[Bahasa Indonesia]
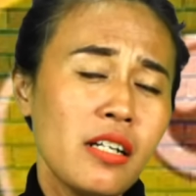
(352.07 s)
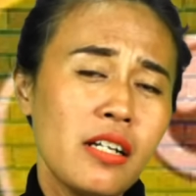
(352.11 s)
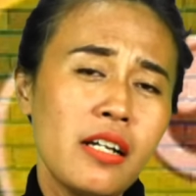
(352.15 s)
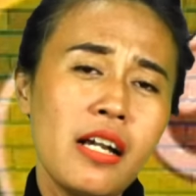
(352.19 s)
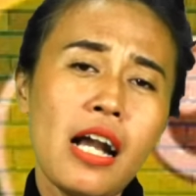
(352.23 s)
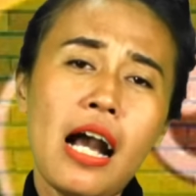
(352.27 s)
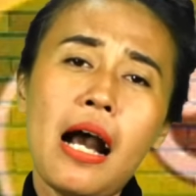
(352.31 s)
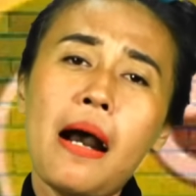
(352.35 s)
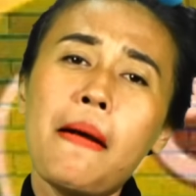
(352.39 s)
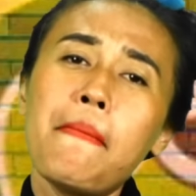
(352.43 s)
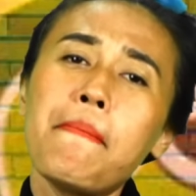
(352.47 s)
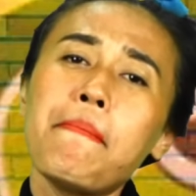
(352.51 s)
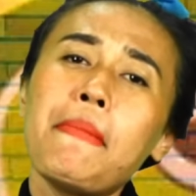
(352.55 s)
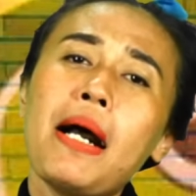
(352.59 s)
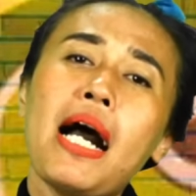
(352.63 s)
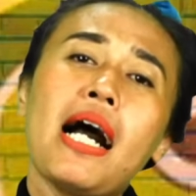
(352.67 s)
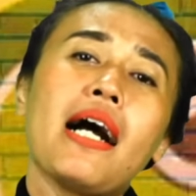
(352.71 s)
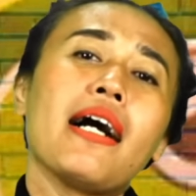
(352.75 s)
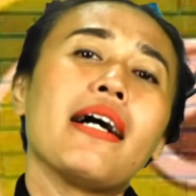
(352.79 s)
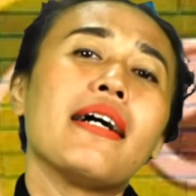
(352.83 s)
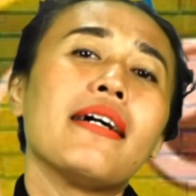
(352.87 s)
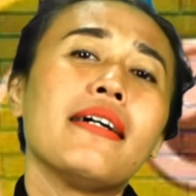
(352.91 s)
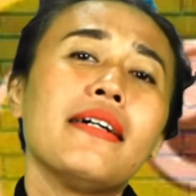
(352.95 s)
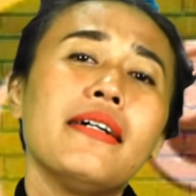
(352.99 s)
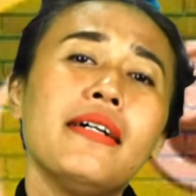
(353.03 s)

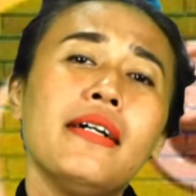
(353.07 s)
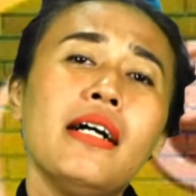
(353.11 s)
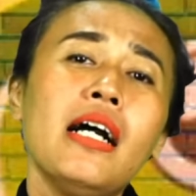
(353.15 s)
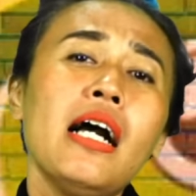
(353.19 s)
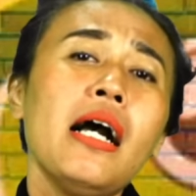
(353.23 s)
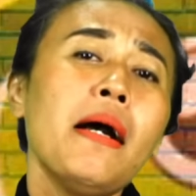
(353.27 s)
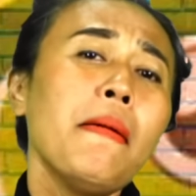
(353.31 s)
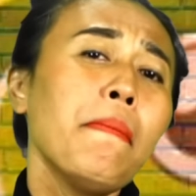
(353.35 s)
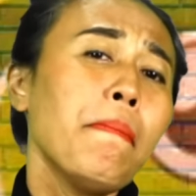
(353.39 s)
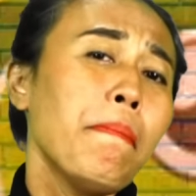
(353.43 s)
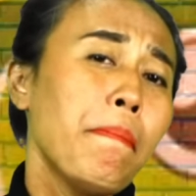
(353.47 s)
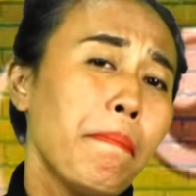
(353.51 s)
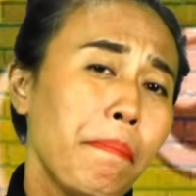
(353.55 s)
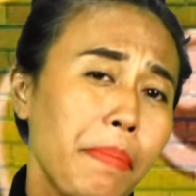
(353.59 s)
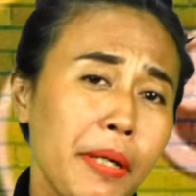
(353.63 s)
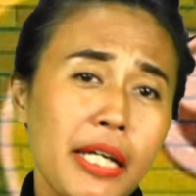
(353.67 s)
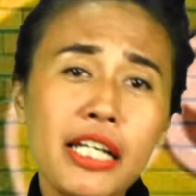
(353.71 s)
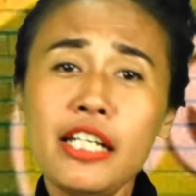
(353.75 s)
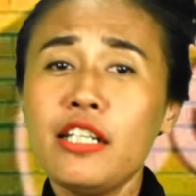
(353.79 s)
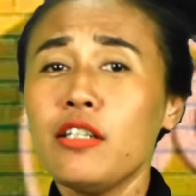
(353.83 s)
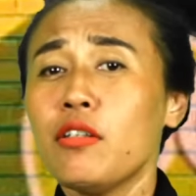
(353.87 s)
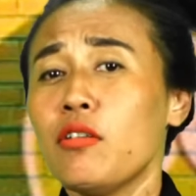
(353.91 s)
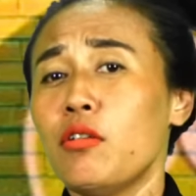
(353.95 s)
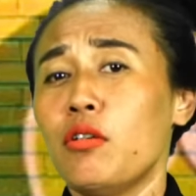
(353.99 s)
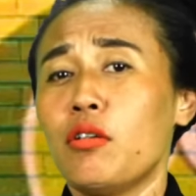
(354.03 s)
Gamang,
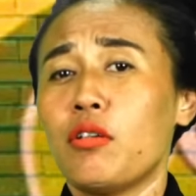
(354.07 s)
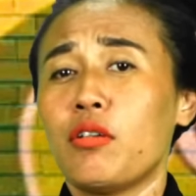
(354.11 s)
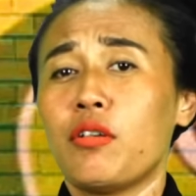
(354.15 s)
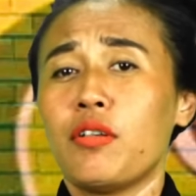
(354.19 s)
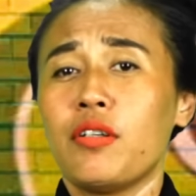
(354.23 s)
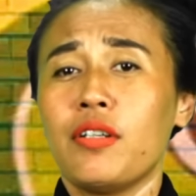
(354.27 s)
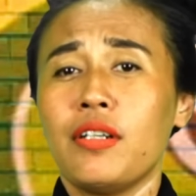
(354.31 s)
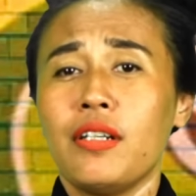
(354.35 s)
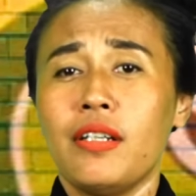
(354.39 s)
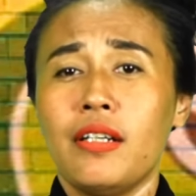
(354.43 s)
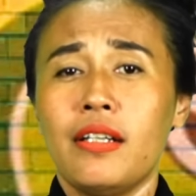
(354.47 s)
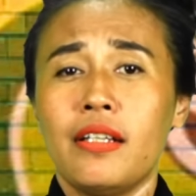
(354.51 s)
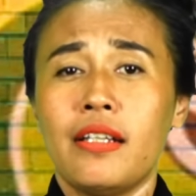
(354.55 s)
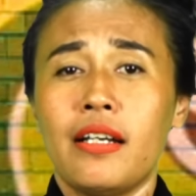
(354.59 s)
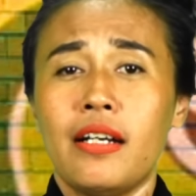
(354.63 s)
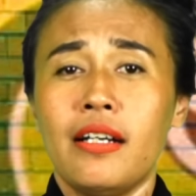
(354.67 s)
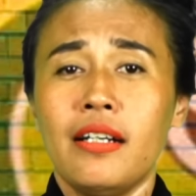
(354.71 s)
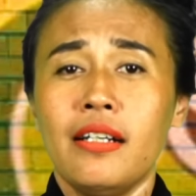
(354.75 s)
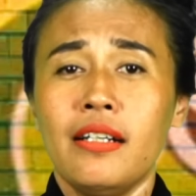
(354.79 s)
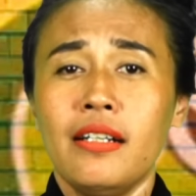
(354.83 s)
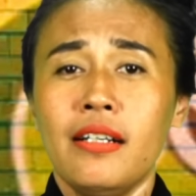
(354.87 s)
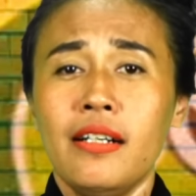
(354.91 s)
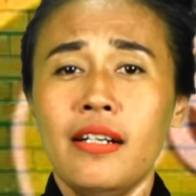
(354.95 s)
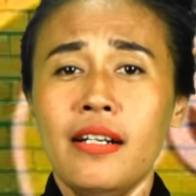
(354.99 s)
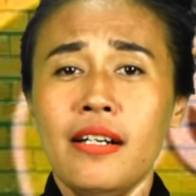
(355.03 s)
bingung, gitu.
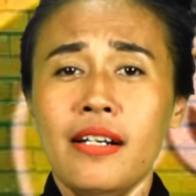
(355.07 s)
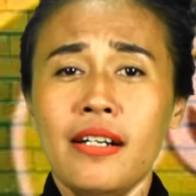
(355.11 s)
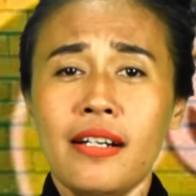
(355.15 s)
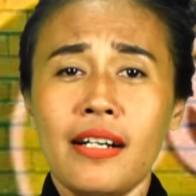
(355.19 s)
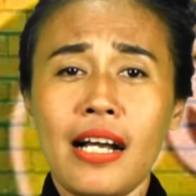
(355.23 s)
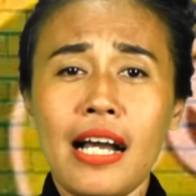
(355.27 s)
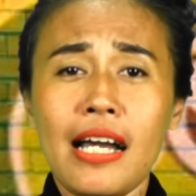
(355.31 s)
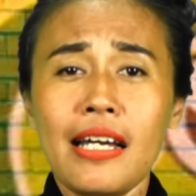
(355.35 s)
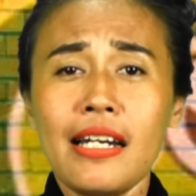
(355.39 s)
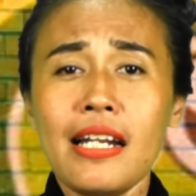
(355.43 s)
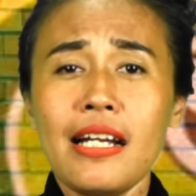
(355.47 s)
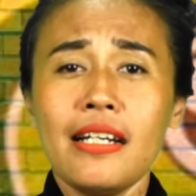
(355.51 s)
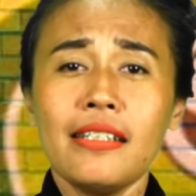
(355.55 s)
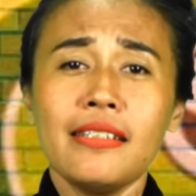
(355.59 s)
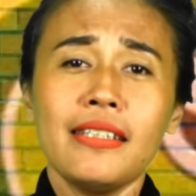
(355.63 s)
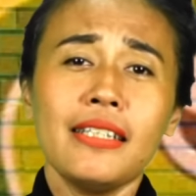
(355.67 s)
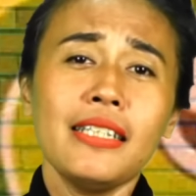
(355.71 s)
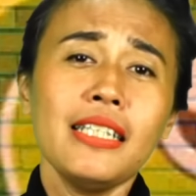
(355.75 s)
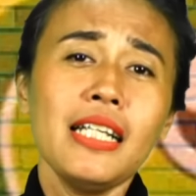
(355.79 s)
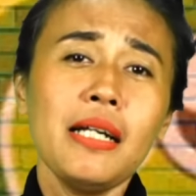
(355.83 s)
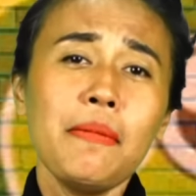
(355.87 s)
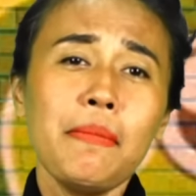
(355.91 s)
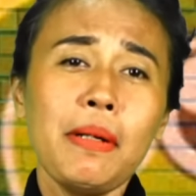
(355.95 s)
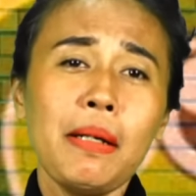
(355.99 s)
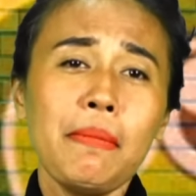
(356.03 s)

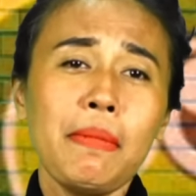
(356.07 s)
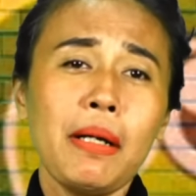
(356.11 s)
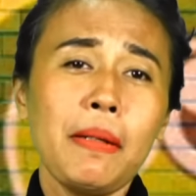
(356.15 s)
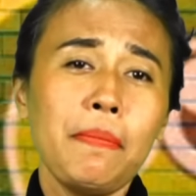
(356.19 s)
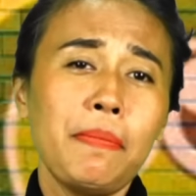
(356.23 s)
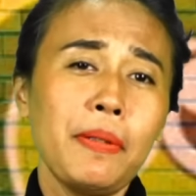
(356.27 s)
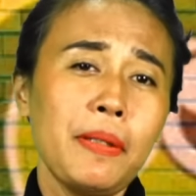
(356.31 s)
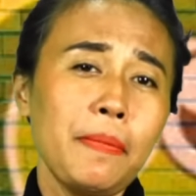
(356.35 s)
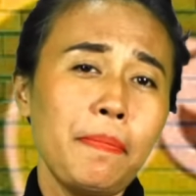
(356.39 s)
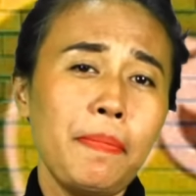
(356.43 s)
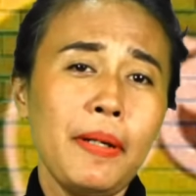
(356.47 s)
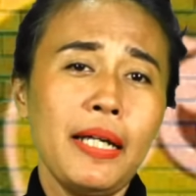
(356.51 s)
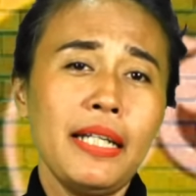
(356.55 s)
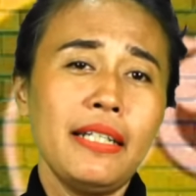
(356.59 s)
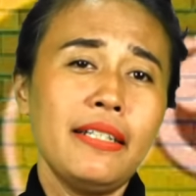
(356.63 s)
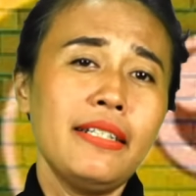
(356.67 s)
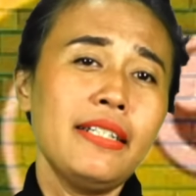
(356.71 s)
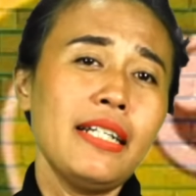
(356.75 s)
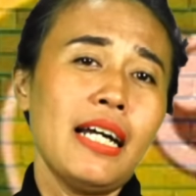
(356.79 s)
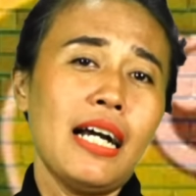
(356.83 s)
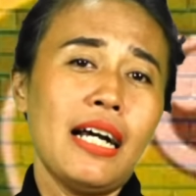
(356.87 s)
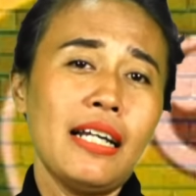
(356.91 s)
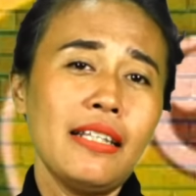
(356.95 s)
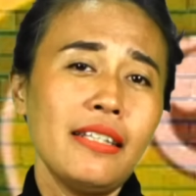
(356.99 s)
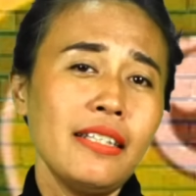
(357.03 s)
Karakternya memang
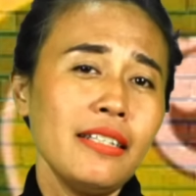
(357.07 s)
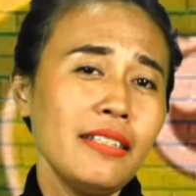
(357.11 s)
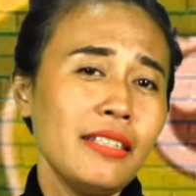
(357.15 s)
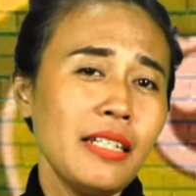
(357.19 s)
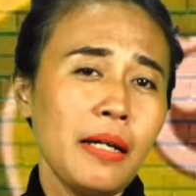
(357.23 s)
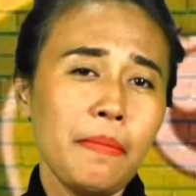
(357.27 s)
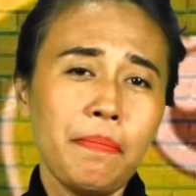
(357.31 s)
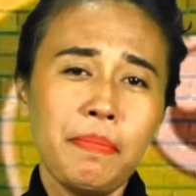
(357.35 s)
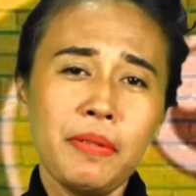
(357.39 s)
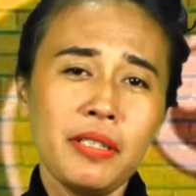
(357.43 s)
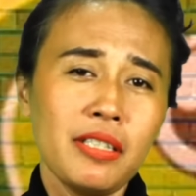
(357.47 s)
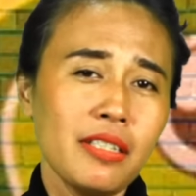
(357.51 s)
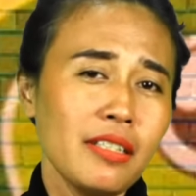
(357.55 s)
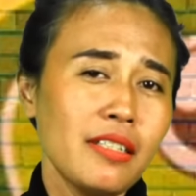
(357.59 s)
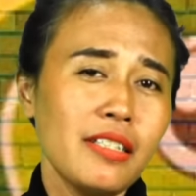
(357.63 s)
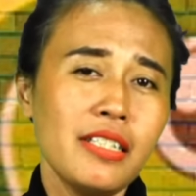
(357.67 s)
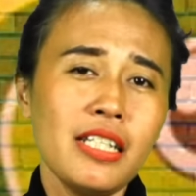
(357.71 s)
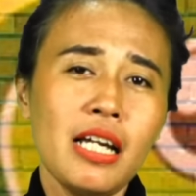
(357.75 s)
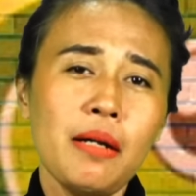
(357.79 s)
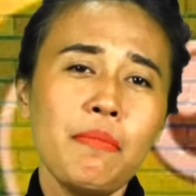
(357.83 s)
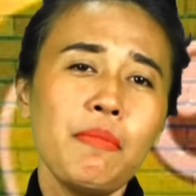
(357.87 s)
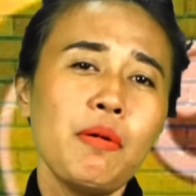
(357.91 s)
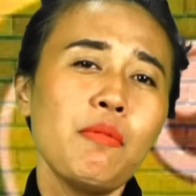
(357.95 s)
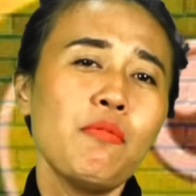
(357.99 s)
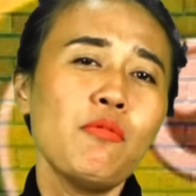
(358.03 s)
berbeda, tidak
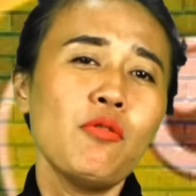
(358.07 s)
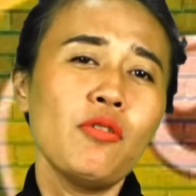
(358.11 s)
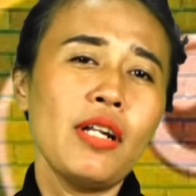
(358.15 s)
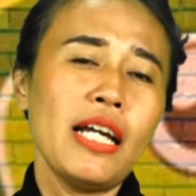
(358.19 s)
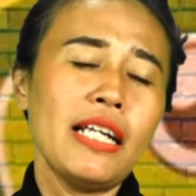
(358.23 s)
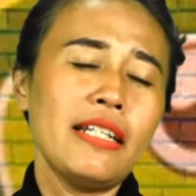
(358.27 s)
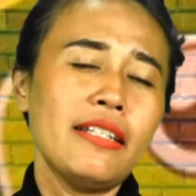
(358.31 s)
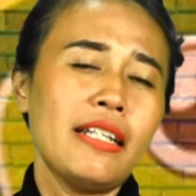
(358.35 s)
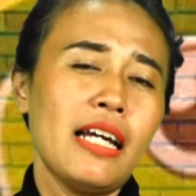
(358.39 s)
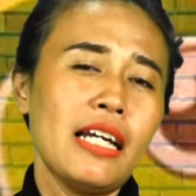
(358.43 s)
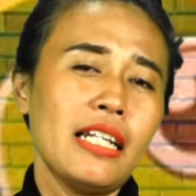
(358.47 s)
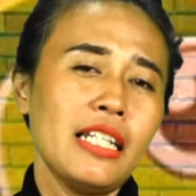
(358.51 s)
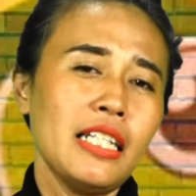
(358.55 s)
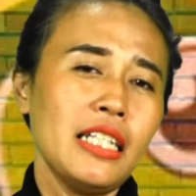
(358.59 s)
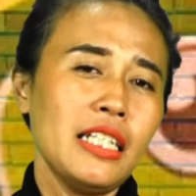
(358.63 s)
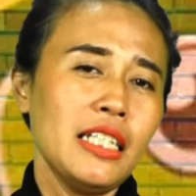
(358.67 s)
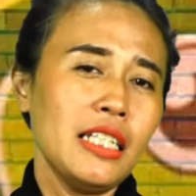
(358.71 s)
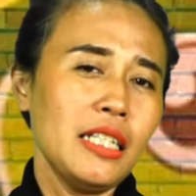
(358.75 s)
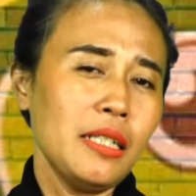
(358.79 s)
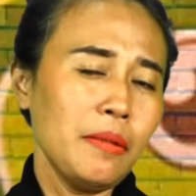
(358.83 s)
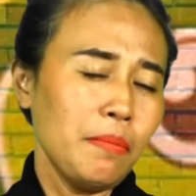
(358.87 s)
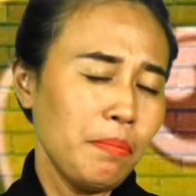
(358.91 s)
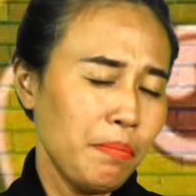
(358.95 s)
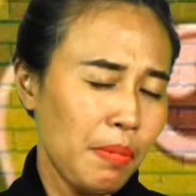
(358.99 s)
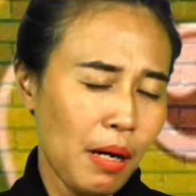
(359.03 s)
bersedia memulai
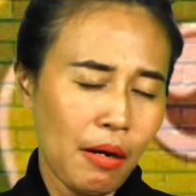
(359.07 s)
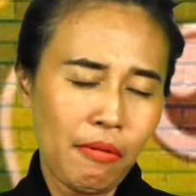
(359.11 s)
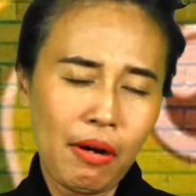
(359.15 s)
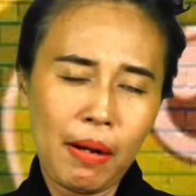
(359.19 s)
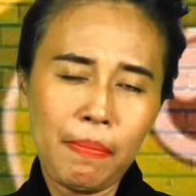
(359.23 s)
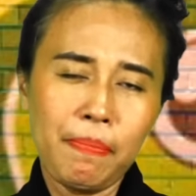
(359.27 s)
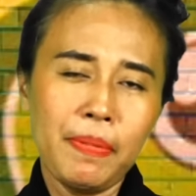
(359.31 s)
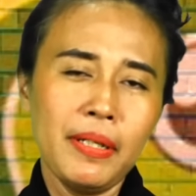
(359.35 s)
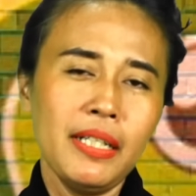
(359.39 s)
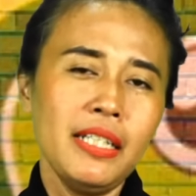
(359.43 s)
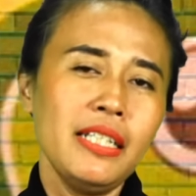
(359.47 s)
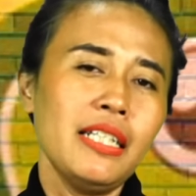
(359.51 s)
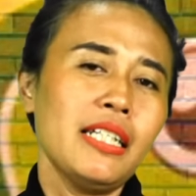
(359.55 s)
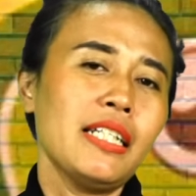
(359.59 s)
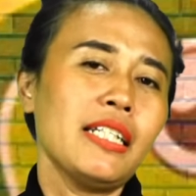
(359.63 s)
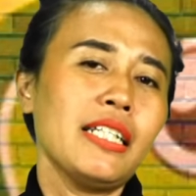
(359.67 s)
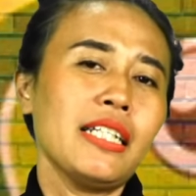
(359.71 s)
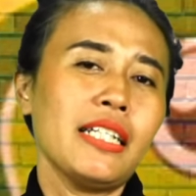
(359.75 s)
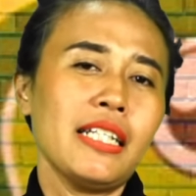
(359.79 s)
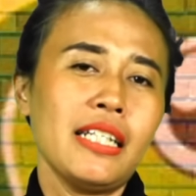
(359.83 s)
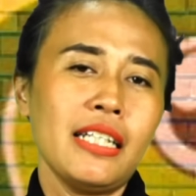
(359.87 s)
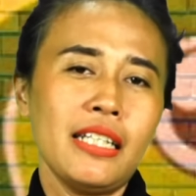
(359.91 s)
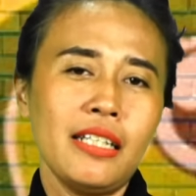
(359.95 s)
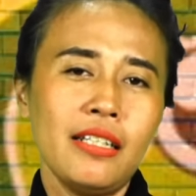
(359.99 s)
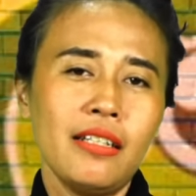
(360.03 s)
dari bawah benar,
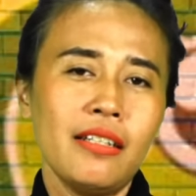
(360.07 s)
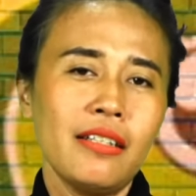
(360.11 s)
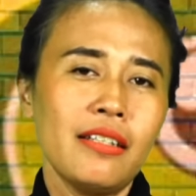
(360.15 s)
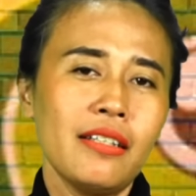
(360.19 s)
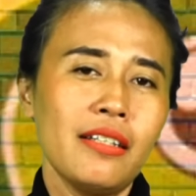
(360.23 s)
gitu.